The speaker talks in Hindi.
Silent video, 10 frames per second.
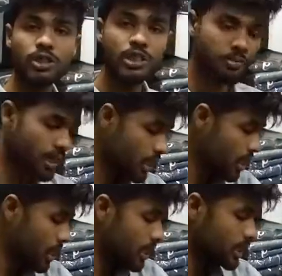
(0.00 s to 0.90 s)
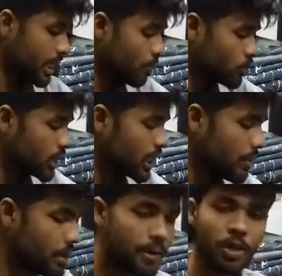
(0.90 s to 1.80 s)
जीन्स में सेम उसी
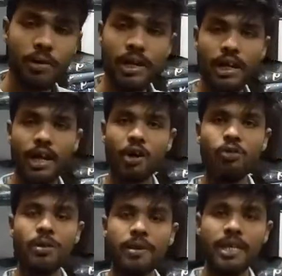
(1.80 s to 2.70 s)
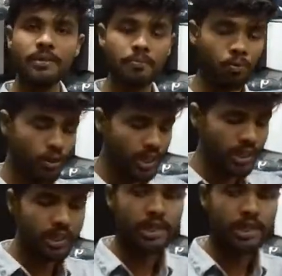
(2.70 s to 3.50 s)
टाइप की वीडियो में लेकर आऊँ ये मेरी पूरी